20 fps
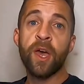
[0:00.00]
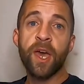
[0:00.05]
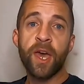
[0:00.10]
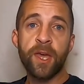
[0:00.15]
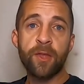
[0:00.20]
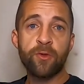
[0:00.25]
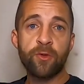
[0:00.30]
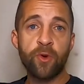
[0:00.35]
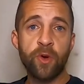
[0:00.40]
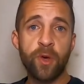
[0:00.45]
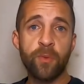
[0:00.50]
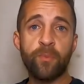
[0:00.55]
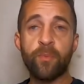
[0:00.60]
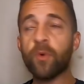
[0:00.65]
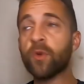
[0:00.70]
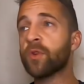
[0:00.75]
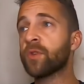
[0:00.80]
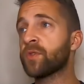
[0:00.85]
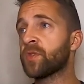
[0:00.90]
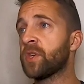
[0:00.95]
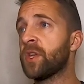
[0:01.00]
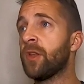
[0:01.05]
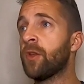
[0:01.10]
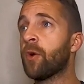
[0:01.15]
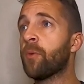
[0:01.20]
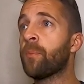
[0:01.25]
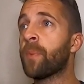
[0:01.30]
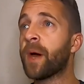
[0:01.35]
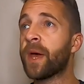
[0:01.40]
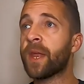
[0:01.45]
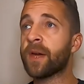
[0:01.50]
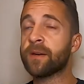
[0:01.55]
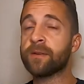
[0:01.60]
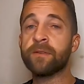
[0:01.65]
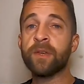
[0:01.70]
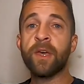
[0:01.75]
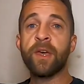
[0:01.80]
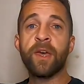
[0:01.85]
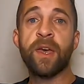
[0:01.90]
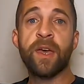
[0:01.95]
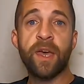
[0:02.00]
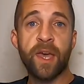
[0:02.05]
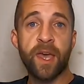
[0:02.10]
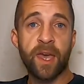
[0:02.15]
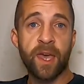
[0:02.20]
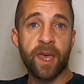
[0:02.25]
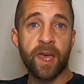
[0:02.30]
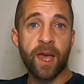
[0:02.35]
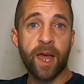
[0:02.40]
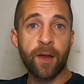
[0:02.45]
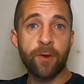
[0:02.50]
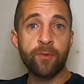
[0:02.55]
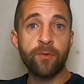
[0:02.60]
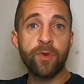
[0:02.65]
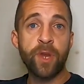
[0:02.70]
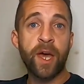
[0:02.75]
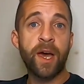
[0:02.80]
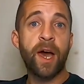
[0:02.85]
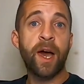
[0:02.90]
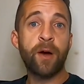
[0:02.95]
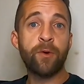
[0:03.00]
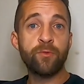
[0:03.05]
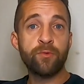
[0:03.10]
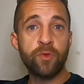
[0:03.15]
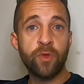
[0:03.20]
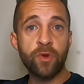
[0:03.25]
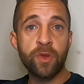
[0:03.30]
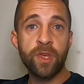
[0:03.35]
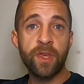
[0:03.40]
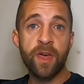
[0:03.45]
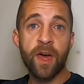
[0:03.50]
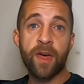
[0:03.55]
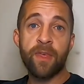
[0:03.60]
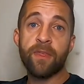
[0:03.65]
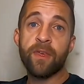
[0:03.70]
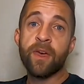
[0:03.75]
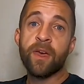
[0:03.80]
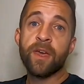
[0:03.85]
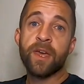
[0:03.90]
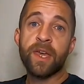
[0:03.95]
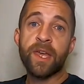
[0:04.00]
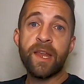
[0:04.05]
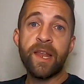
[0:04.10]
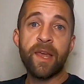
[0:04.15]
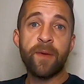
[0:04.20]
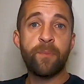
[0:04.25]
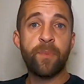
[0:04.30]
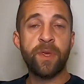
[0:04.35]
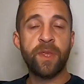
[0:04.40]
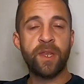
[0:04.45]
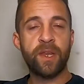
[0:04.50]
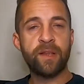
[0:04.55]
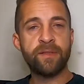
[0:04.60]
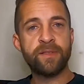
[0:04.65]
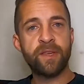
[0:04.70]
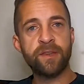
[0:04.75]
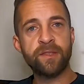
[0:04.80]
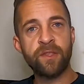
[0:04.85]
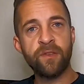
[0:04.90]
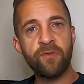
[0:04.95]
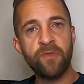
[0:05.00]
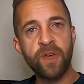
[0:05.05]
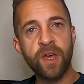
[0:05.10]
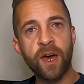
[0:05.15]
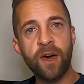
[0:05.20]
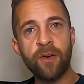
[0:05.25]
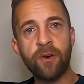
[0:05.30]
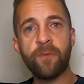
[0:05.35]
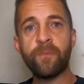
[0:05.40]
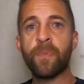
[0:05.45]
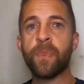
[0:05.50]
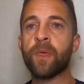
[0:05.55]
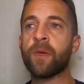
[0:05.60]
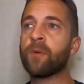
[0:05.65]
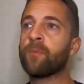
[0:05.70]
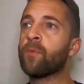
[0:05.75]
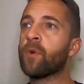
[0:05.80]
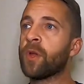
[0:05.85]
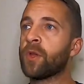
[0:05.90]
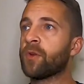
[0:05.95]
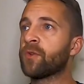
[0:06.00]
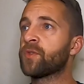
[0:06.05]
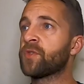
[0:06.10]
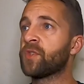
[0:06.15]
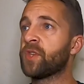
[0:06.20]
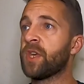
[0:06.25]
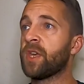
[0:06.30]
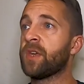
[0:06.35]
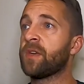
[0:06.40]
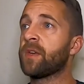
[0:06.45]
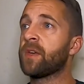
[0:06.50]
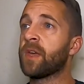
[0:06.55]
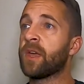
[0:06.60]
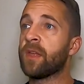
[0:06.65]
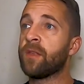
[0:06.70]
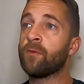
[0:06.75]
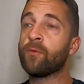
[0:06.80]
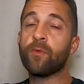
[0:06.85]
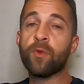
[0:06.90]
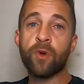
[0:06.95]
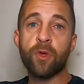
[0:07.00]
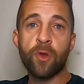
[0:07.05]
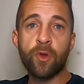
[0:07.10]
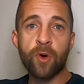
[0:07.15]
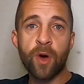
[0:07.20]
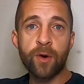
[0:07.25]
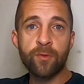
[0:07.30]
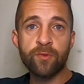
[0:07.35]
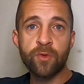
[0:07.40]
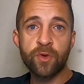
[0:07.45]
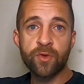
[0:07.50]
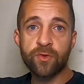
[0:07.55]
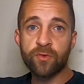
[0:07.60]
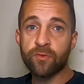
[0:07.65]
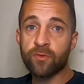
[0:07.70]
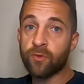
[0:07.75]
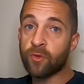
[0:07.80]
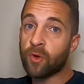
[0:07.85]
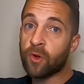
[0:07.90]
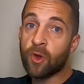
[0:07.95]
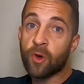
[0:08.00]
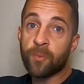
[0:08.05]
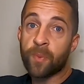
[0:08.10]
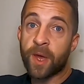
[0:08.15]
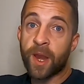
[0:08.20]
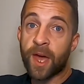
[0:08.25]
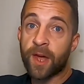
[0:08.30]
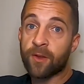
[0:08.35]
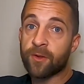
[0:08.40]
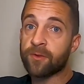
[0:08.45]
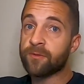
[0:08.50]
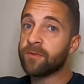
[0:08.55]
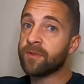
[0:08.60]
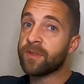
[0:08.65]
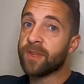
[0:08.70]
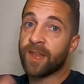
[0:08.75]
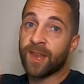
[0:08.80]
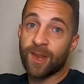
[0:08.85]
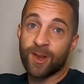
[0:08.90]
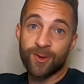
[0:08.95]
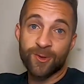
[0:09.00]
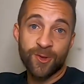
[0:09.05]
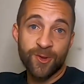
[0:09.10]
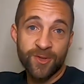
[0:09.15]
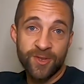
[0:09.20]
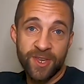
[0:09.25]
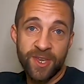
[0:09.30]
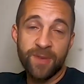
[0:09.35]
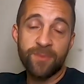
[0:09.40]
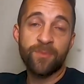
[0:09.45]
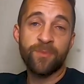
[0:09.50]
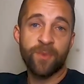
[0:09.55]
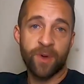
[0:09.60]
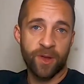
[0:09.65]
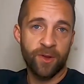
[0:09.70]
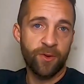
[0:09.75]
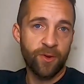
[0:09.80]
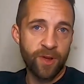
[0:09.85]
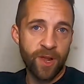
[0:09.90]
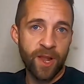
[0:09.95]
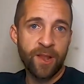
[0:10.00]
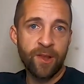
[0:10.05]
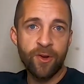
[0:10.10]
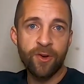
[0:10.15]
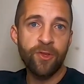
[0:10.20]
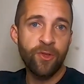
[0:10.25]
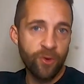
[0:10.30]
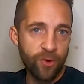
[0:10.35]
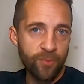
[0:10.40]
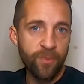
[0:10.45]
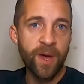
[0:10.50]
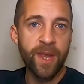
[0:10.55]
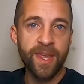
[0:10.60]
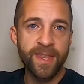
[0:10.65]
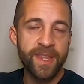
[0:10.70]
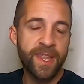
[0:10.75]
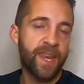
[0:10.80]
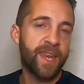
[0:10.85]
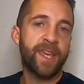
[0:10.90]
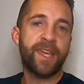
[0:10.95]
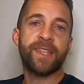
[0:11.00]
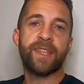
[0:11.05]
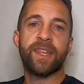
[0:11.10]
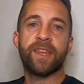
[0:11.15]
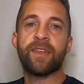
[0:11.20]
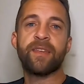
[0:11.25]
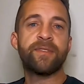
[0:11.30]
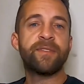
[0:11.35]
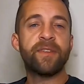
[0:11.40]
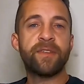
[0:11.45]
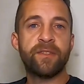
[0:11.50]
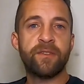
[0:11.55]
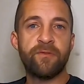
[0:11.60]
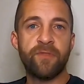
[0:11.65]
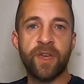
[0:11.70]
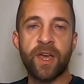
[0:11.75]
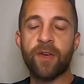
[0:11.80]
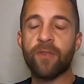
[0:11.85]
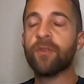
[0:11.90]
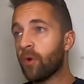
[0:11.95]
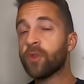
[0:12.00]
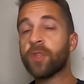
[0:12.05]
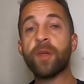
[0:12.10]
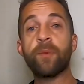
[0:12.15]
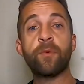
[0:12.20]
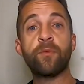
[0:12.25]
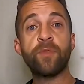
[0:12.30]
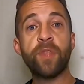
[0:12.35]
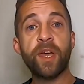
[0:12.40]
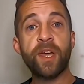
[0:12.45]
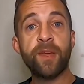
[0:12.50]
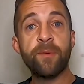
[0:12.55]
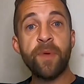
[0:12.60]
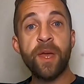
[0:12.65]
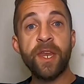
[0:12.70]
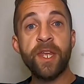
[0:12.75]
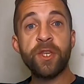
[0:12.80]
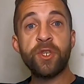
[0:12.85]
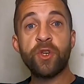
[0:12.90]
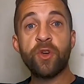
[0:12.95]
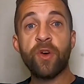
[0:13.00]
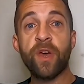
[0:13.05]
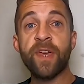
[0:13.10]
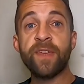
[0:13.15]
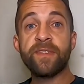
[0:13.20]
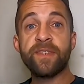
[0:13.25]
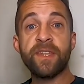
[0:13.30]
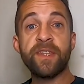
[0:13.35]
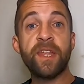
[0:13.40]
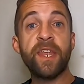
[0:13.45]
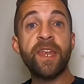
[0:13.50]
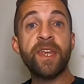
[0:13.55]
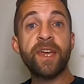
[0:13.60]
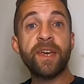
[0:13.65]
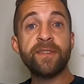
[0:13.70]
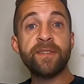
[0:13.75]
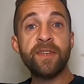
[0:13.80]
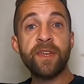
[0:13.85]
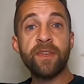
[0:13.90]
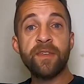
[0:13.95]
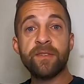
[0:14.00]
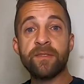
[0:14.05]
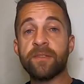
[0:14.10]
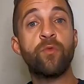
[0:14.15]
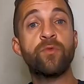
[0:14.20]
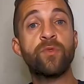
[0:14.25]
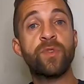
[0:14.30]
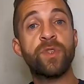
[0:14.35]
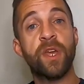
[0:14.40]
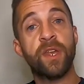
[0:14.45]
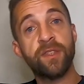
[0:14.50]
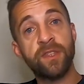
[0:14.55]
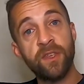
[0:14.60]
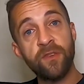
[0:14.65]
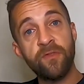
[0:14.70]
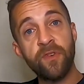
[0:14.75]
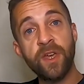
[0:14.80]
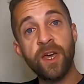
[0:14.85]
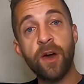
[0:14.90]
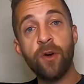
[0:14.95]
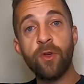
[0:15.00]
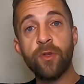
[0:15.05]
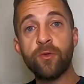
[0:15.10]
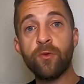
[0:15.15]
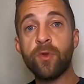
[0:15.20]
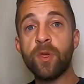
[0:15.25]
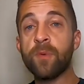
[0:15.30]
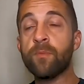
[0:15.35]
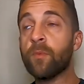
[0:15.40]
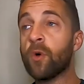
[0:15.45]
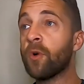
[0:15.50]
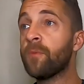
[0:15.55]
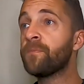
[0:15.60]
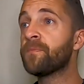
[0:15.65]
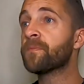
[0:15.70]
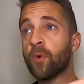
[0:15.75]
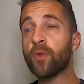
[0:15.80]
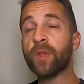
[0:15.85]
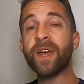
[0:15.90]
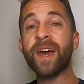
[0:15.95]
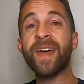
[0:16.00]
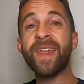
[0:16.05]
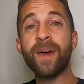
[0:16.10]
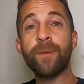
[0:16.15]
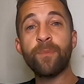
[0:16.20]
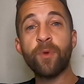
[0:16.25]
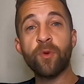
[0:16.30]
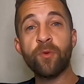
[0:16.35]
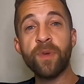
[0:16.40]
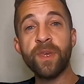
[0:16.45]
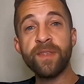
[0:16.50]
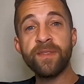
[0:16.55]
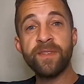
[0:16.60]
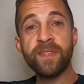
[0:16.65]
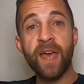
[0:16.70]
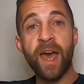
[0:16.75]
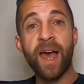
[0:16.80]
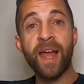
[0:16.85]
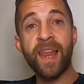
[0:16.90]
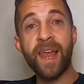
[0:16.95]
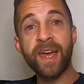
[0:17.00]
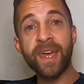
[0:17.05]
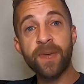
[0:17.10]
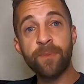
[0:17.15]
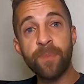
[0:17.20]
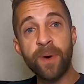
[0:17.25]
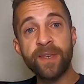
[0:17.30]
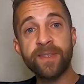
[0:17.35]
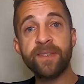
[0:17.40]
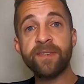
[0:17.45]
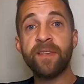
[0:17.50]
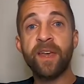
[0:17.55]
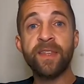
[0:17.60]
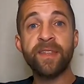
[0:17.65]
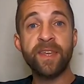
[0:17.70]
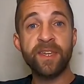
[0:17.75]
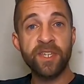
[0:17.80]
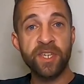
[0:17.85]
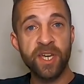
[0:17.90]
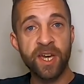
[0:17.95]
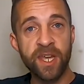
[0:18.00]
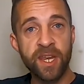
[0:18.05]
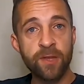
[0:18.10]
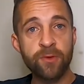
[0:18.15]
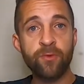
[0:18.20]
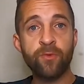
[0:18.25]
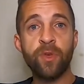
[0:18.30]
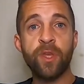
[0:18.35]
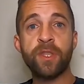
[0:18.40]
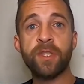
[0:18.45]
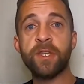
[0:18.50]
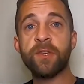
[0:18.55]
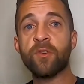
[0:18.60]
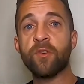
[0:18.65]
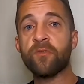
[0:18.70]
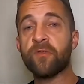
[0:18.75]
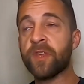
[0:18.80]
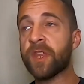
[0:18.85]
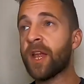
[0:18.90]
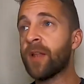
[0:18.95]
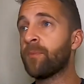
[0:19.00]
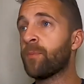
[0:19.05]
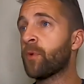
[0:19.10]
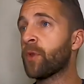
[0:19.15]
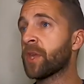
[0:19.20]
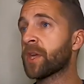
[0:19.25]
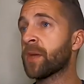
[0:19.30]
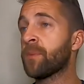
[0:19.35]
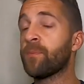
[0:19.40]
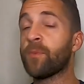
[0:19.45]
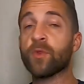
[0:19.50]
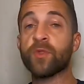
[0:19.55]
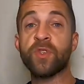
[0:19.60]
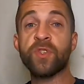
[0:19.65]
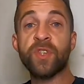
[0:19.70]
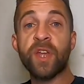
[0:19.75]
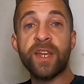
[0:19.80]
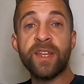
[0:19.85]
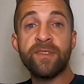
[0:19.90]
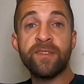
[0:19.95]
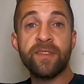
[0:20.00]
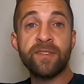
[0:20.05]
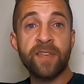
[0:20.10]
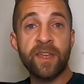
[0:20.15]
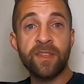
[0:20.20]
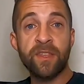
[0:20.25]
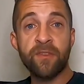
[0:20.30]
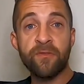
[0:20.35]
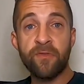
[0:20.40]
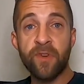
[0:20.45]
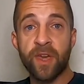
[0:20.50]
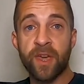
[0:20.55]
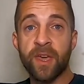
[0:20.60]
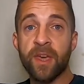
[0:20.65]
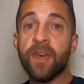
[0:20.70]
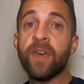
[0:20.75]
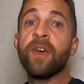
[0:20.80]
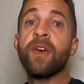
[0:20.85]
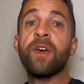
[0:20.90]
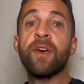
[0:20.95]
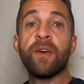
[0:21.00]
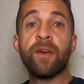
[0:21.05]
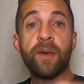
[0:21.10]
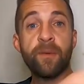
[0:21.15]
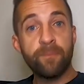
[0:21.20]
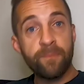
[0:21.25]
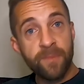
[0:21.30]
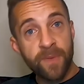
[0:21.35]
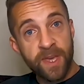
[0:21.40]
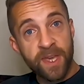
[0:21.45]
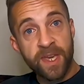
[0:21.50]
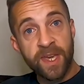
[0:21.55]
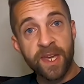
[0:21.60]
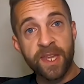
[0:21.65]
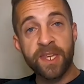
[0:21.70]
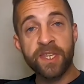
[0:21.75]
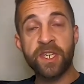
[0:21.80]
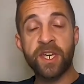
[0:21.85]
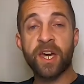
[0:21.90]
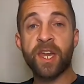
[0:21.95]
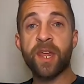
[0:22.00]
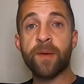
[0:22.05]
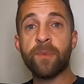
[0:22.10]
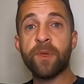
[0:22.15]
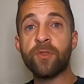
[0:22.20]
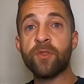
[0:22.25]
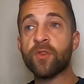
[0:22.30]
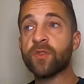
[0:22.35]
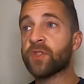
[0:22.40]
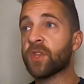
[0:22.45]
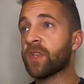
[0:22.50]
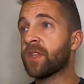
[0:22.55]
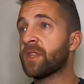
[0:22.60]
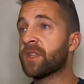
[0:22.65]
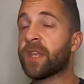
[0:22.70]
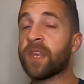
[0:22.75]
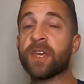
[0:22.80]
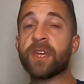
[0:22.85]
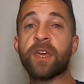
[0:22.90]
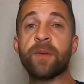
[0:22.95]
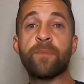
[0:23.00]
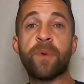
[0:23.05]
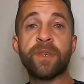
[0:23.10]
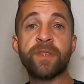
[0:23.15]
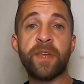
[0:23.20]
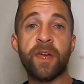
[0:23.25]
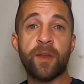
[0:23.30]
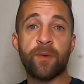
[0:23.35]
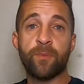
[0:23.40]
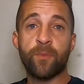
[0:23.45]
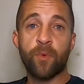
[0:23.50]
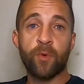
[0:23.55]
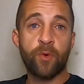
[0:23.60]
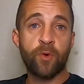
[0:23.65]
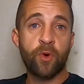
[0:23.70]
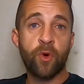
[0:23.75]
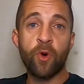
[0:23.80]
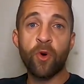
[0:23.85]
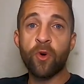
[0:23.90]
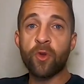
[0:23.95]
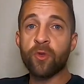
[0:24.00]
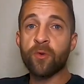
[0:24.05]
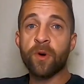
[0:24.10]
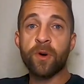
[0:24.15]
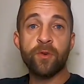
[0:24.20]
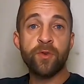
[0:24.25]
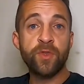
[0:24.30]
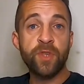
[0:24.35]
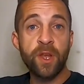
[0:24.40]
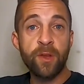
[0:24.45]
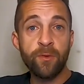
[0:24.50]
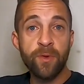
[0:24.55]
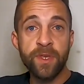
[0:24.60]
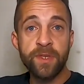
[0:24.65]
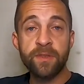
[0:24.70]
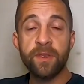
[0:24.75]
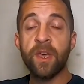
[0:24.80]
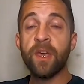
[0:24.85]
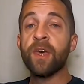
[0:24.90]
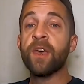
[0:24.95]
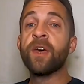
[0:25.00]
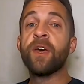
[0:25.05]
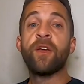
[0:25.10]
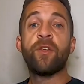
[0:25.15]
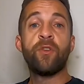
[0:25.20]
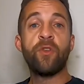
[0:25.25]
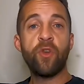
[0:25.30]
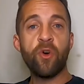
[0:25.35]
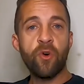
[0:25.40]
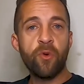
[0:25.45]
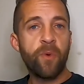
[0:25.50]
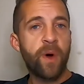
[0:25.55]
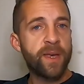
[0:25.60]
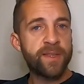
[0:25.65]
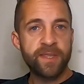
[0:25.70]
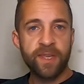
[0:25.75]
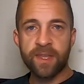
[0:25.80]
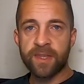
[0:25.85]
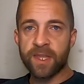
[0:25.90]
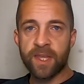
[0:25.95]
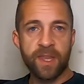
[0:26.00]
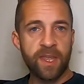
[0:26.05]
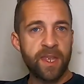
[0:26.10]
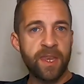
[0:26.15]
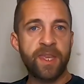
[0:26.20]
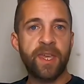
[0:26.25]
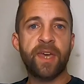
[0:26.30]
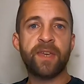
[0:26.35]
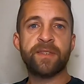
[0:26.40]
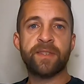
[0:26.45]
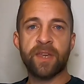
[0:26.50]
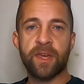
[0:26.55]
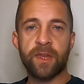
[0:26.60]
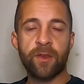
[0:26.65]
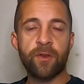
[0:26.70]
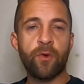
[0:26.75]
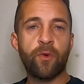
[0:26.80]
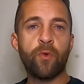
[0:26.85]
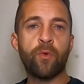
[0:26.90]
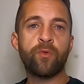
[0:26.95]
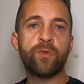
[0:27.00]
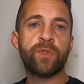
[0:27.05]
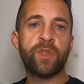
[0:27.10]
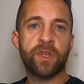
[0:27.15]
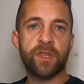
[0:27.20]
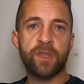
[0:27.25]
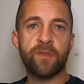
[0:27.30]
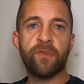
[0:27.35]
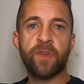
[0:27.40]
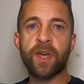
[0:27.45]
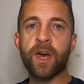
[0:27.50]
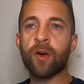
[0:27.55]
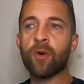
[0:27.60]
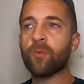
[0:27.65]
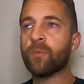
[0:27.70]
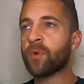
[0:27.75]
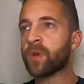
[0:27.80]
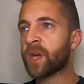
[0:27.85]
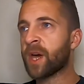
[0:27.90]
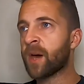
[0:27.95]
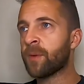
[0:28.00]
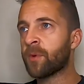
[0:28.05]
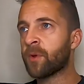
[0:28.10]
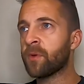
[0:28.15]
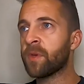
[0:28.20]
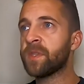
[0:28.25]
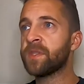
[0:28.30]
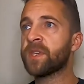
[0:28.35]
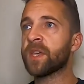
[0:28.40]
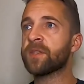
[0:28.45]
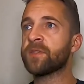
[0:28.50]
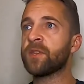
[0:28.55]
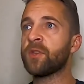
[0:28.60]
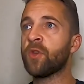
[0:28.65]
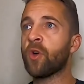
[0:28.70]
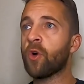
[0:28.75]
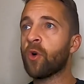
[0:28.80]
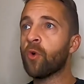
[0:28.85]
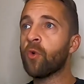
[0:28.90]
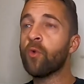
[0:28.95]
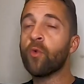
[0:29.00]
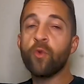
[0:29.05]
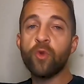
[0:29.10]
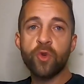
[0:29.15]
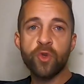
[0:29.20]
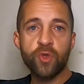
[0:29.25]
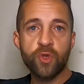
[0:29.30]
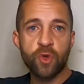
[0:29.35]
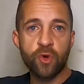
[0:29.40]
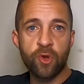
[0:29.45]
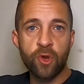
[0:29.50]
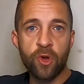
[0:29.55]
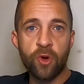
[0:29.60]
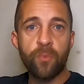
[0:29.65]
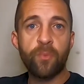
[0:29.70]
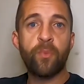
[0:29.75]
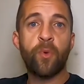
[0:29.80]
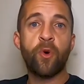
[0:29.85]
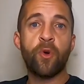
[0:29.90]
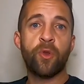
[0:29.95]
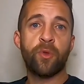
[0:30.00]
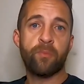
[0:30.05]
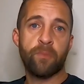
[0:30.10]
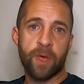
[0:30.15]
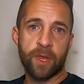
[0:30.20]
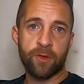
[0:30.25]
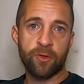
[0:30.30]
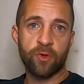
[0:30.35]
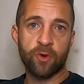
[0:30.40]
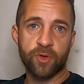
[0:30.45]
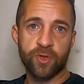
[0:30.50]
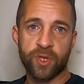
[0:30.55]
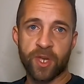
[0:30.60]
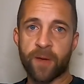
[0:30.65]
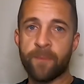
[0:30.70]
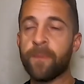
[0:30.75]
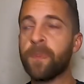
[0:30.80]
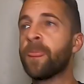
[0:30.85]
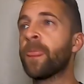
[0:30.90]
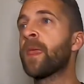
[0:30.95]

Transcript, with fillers: Esto es por si los paran eh, alguna autoridad y les piden el certificado bueno, si en uno de los autos no los pararon, en el otro sí, bueno, los dos van a tener que tener el certificado. Otra pregunta que me han hecho es si tener que hacer un certificado de turismo por cada provincia a la que pases hasta llegar a tu destino final. Por ejemplo, si salís de Santa Fe y querés llegar a Mendoza, tenés que pasar por Córdoba o San Luis, no vas a tener que hacer un certificado por cada provincia, sino uno solo por Mendoza.